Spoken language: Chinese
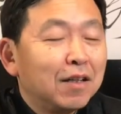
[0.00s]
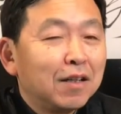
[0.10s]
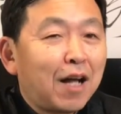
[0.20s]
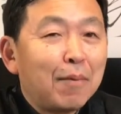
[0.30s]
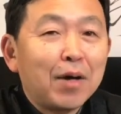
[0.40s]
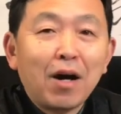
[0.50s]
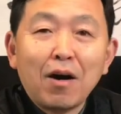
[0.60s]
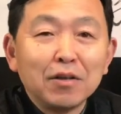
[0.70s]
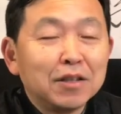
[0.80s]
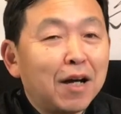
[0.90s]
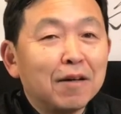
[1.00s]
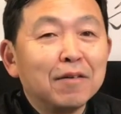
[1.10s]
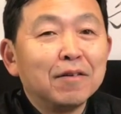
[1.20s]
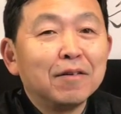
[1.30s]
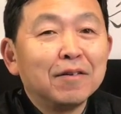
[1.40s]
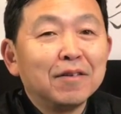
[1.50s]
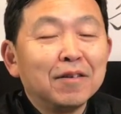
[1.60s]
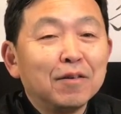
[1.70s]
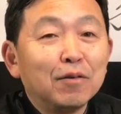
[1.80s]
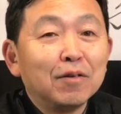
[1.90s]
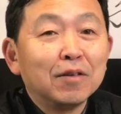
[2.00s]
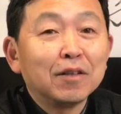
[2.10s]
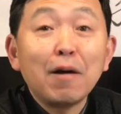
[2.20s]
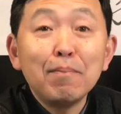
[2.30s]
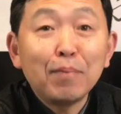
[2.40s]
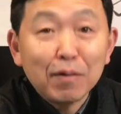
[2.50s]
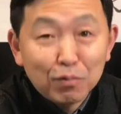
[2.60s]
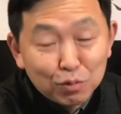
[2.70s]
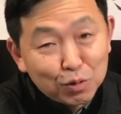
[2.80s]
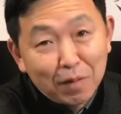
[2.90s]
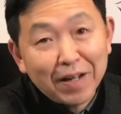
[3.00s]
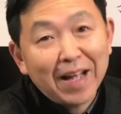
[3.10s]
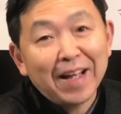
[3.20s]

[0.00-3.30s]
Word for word: 他们好像根本无所谓。